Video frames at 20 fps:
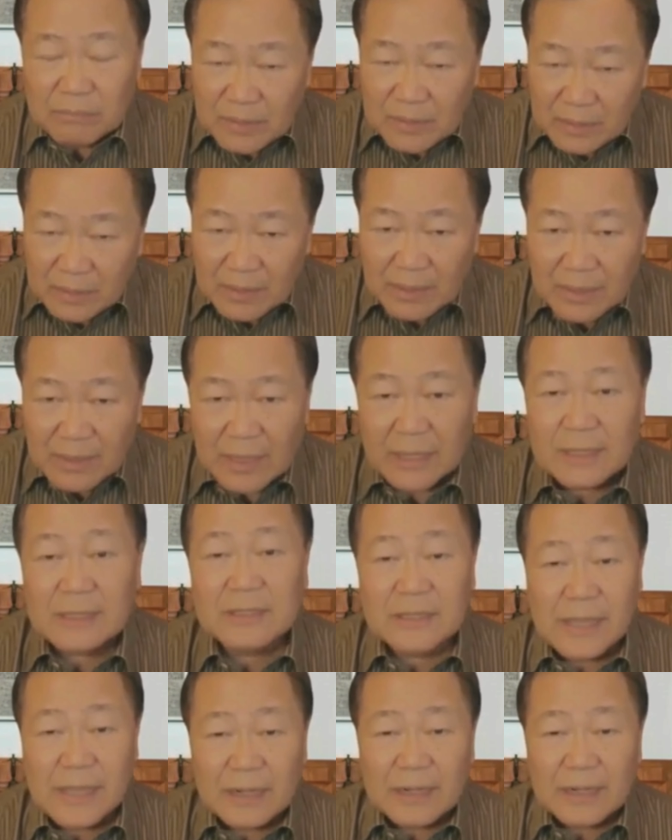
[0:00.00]
And they're
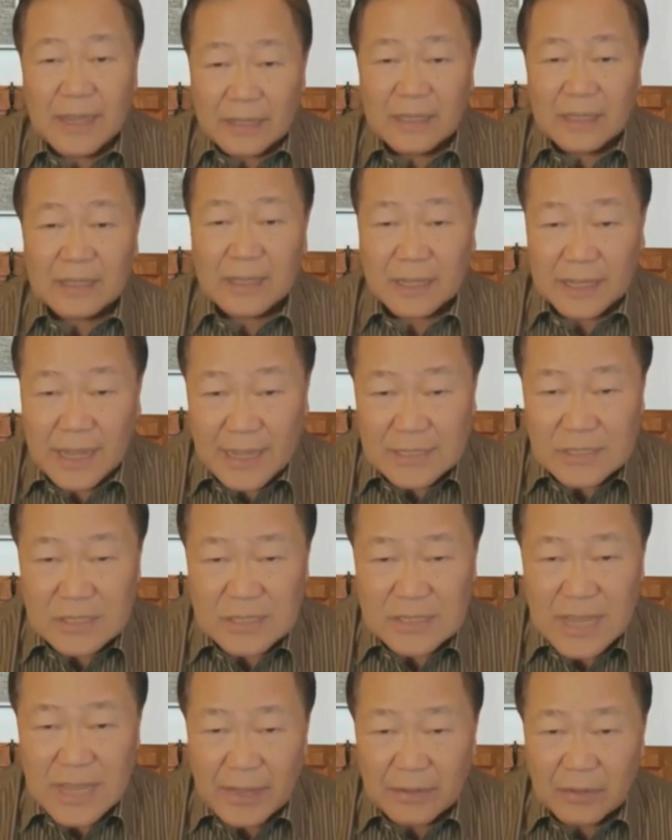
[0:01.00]
getting the gas.
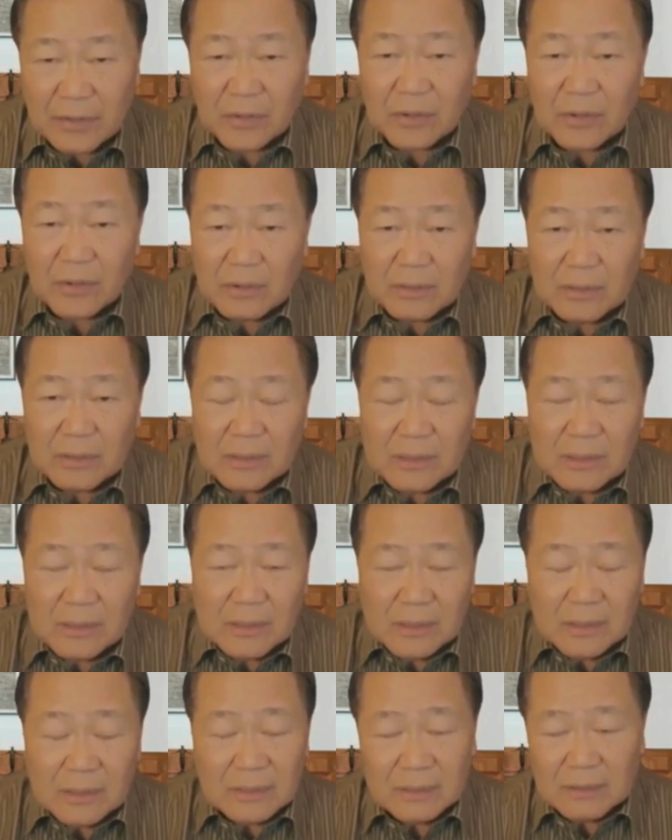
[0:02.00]
Tayo,
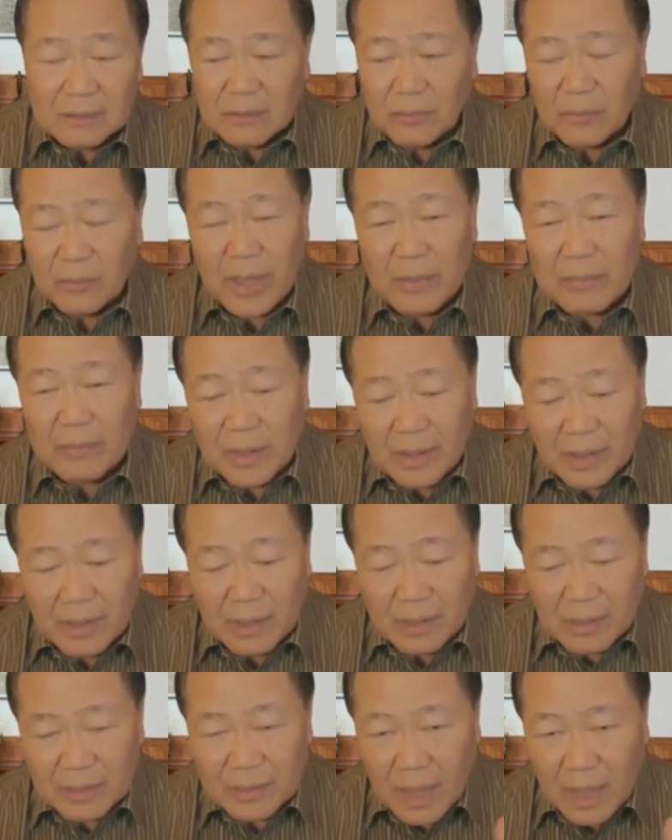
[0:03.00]
we have uh, the
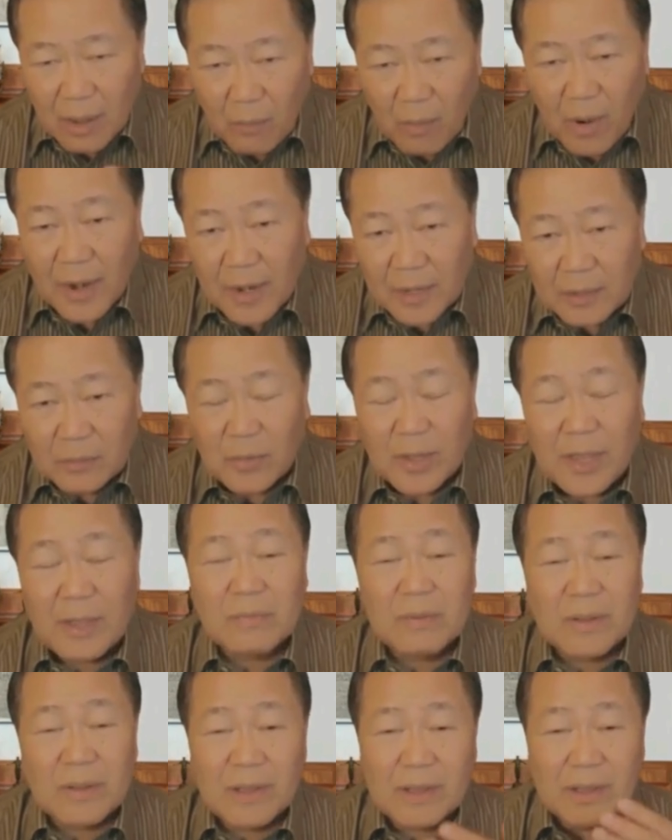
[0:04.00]
award, we have
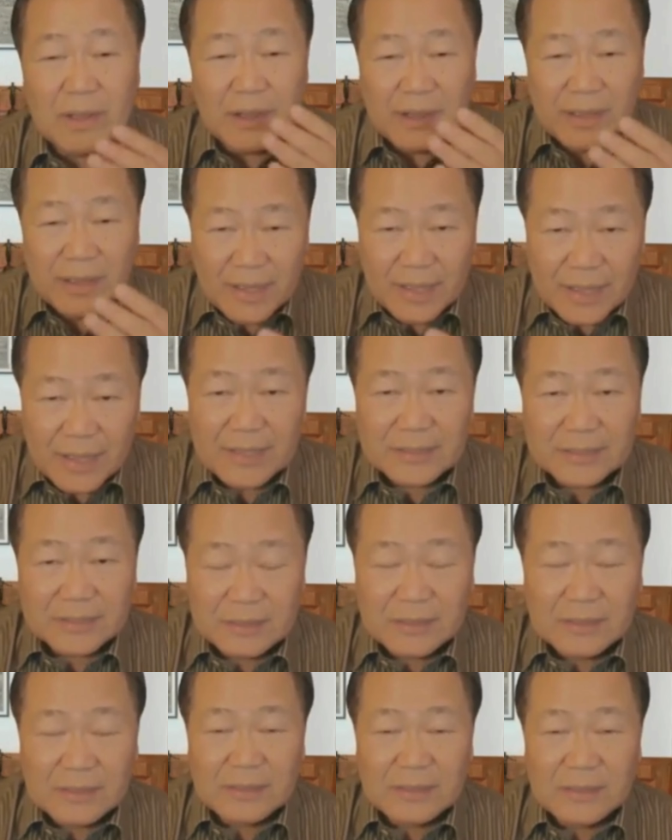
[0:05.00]
a uh,
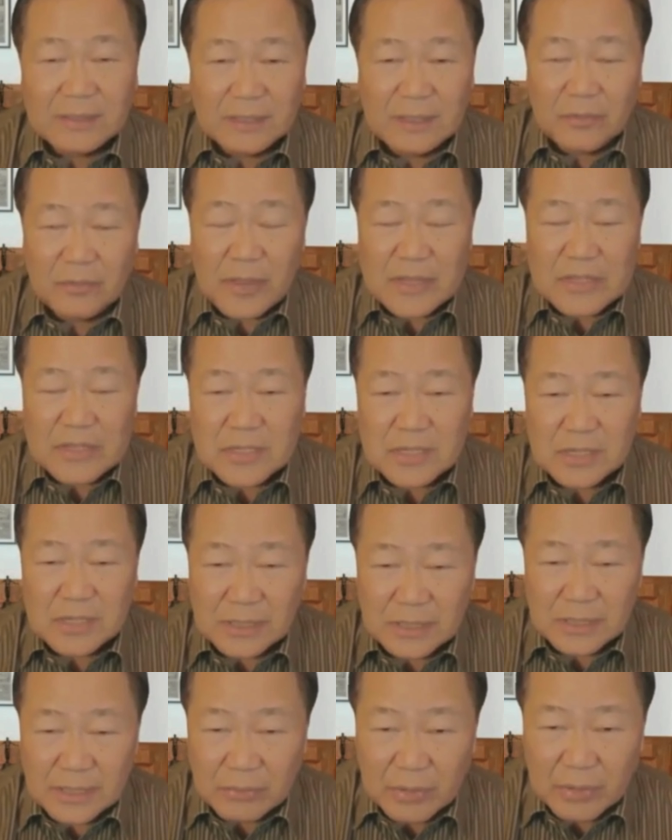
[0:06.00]
defense treaty
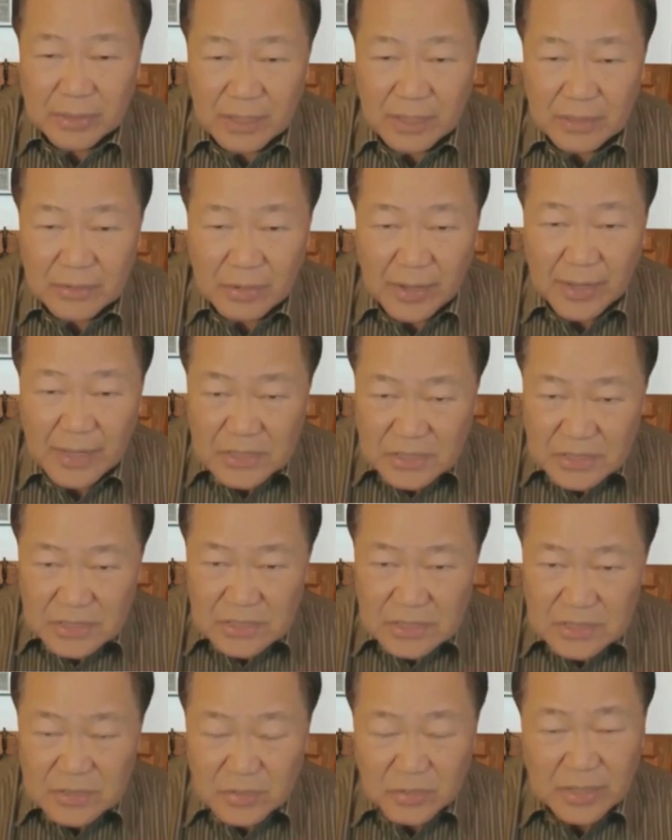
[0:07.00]
with the US,
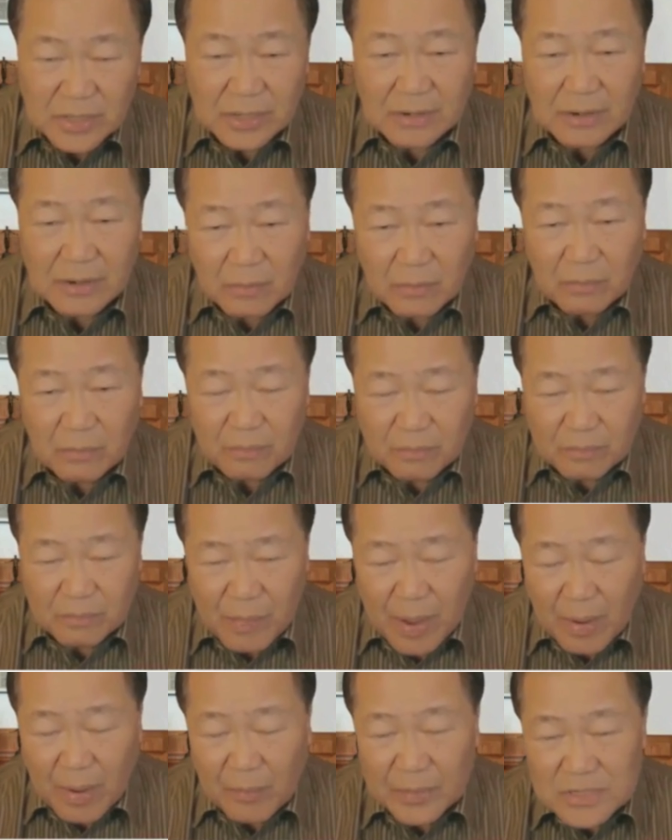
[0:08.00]
nuclear powered
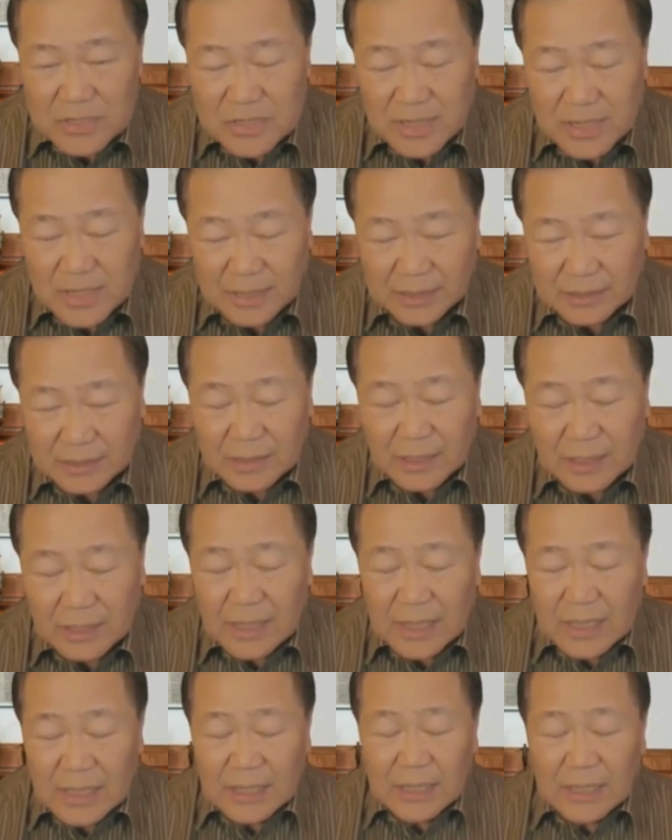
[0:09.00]
state.
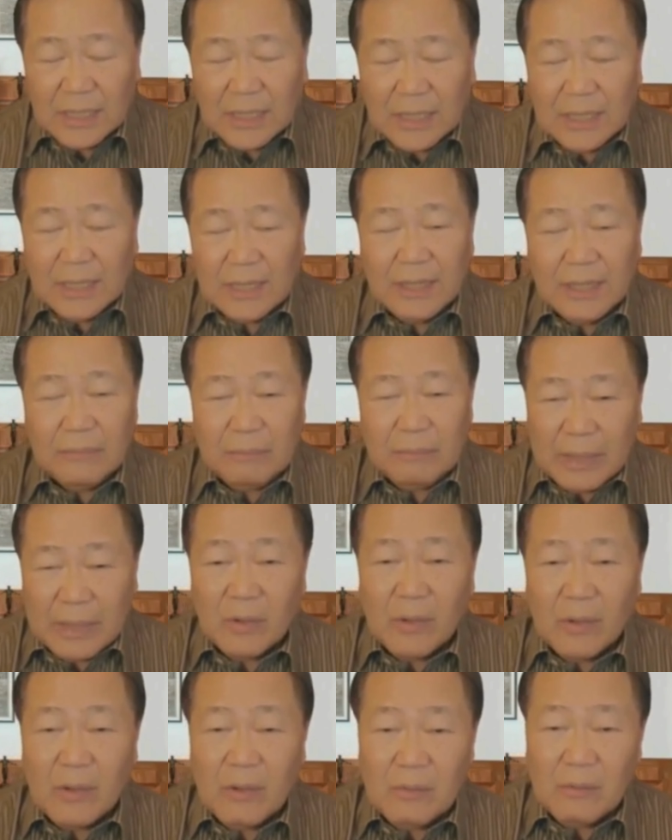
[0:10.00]
Pero
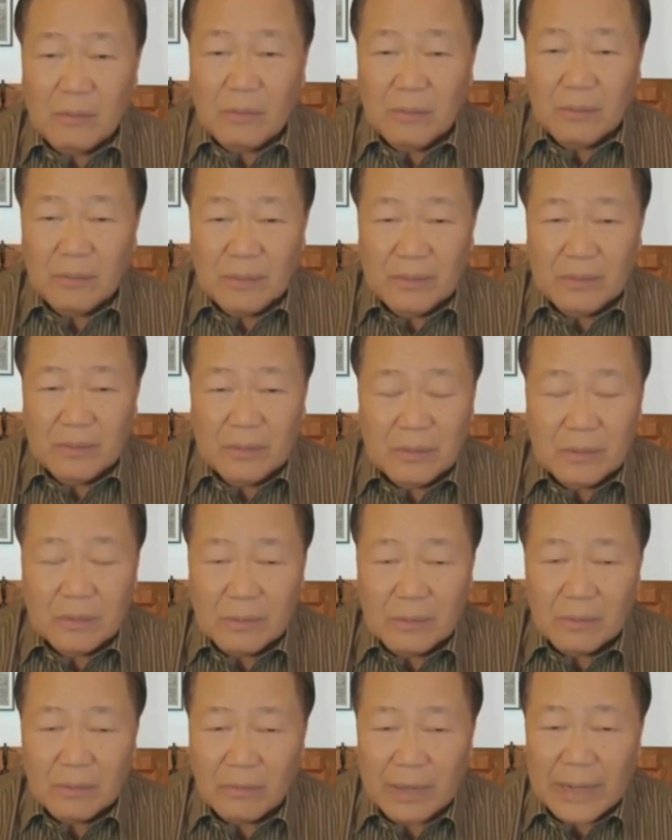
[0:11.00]

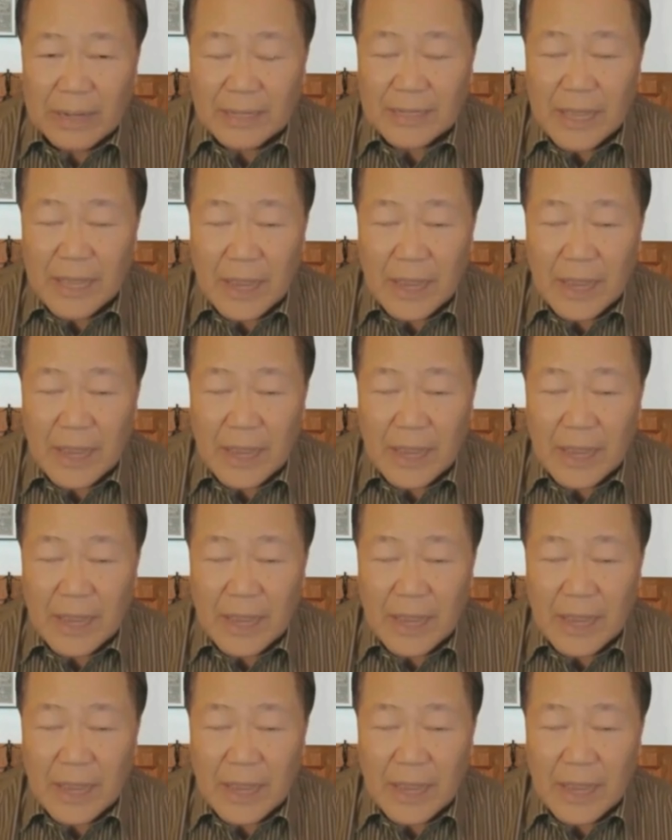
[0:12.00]
wala tayo ano,